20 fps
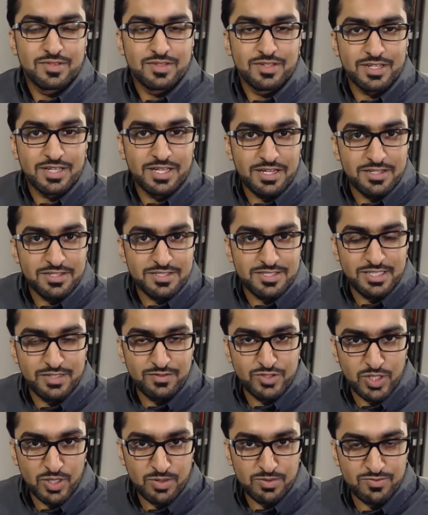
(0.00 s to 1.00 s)
كان ستيف
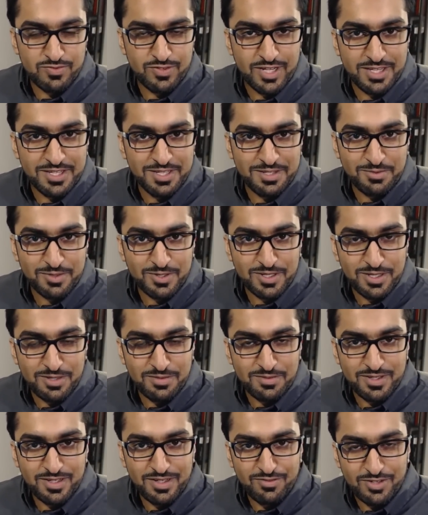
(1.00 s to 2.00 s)
جوبز في هذه
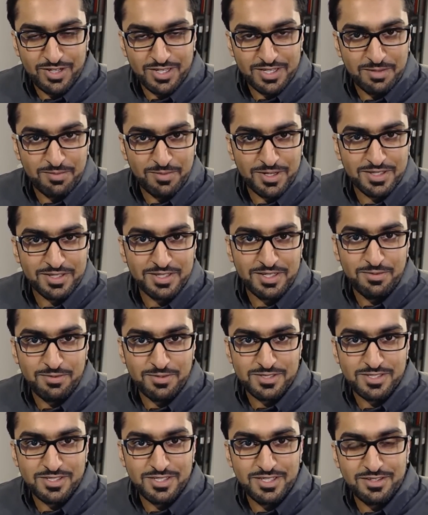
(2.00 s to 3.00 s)
المقابلة في هذا المقطع
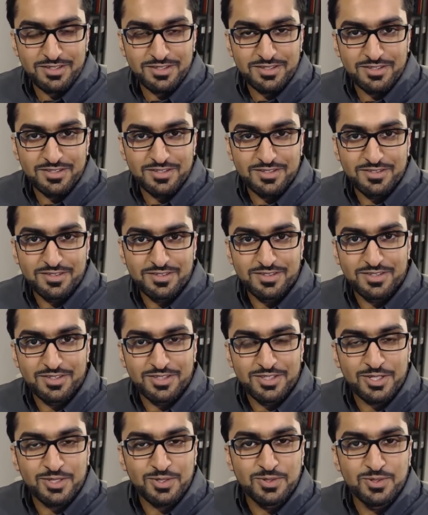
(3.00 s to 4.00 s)
البسيط
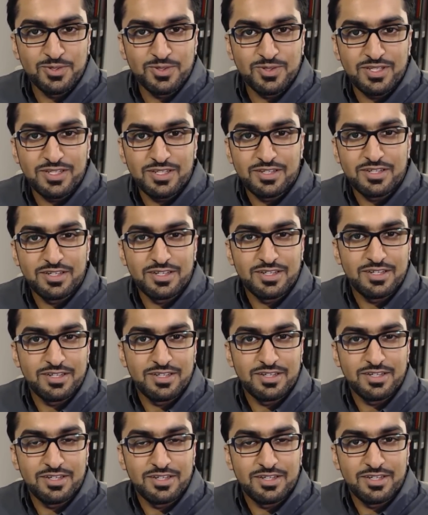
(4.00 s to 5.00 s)
يقول
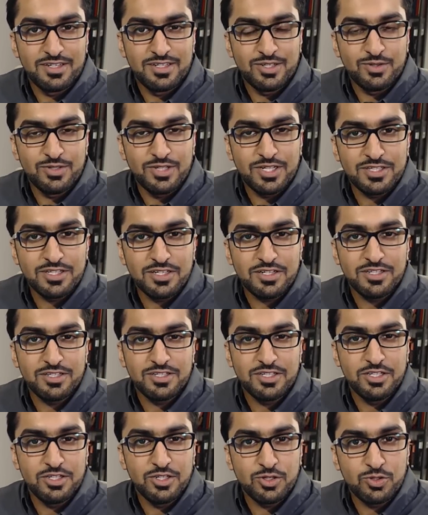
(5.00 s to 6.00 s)
أنه يعتقد
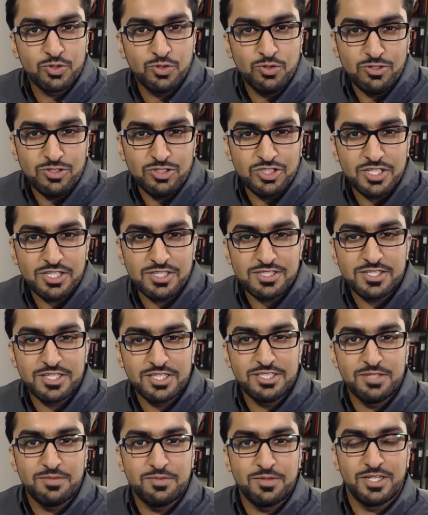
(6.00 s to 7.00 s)
أن كل شخص
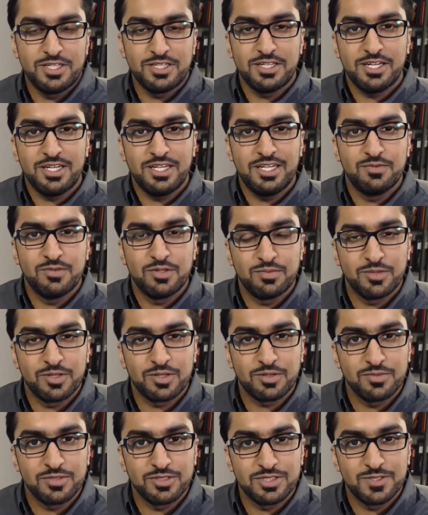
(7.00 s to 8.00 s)
يجب أن يتعلم
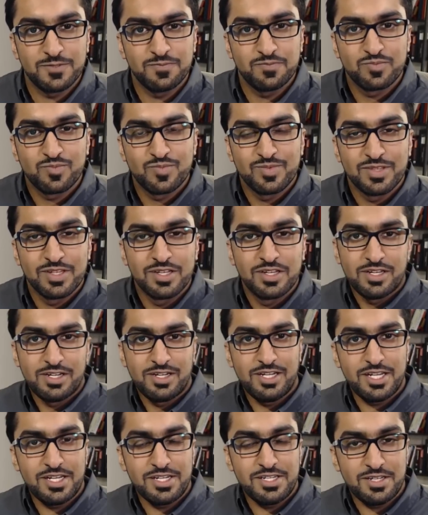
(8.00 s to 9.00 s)
البرمجة
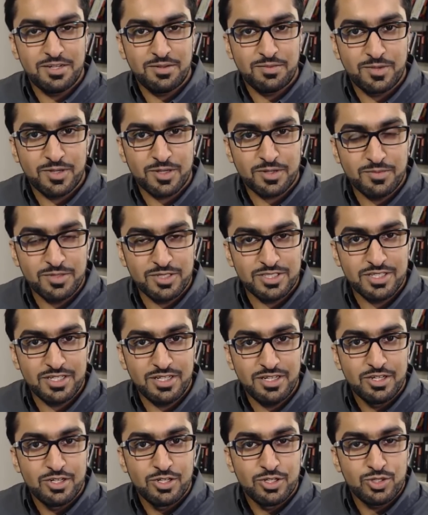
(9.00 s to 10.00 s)
لأن البرمجة
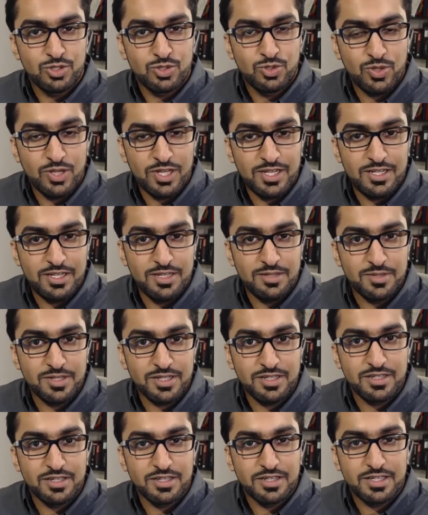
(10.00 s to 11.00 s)

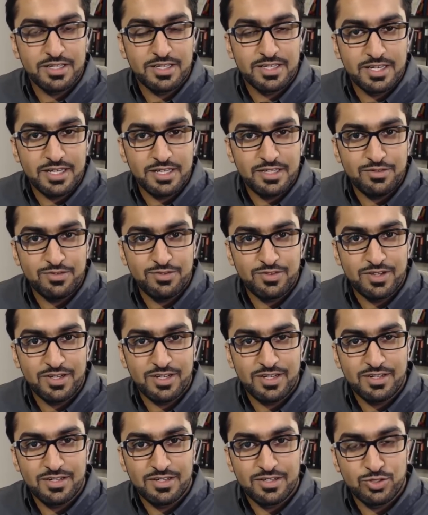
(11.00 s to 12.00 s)
تعلمك كيف
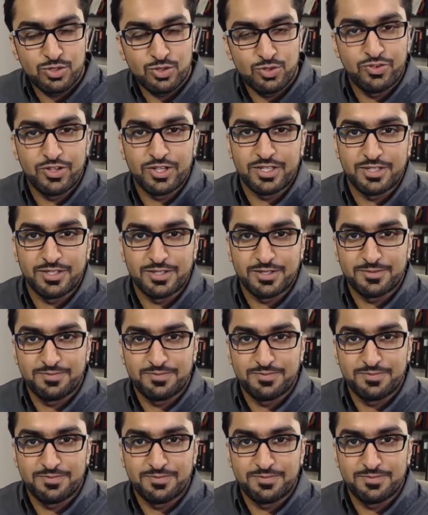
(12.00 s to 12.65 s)
تفكر